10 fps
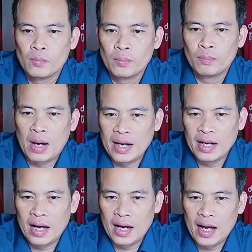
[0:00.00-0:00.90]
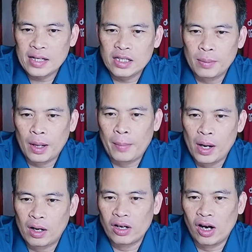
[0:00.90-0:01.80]
Bạn uh, à, SVLB
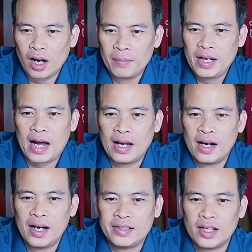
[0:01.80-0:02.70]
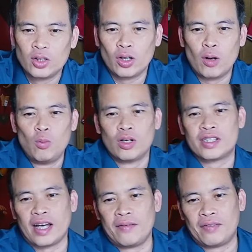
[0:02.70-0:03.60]
có nói là Minh Hải ơi giờ tôi không muốn
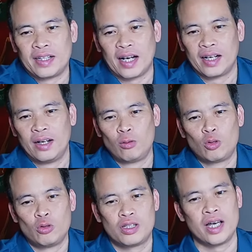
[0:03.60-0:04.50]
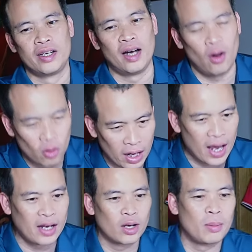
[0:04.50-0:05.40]
xem và nhắc đến ông Chu C nữa. Ok,
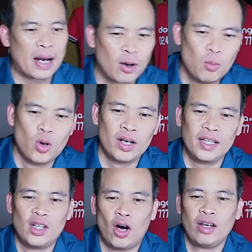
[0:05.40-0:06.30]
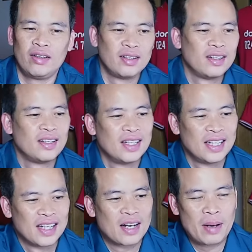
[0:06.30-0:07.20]
nếu các bạn không muốn nữa thì thôi.
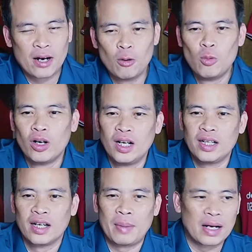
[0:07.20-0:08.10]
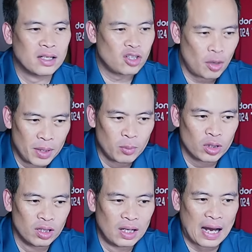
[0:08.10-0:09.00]
Các bạn không muốn nữa thì các bạn cứ cho mình một
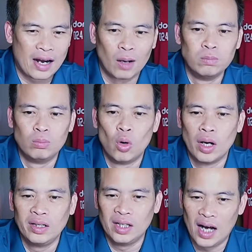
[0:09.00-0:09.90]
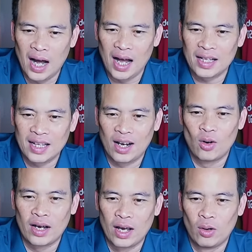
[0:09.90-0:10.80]
từ là không muốn nữa. Thế là
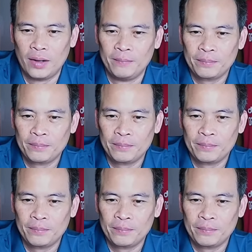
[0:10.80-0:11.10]
ok luôn.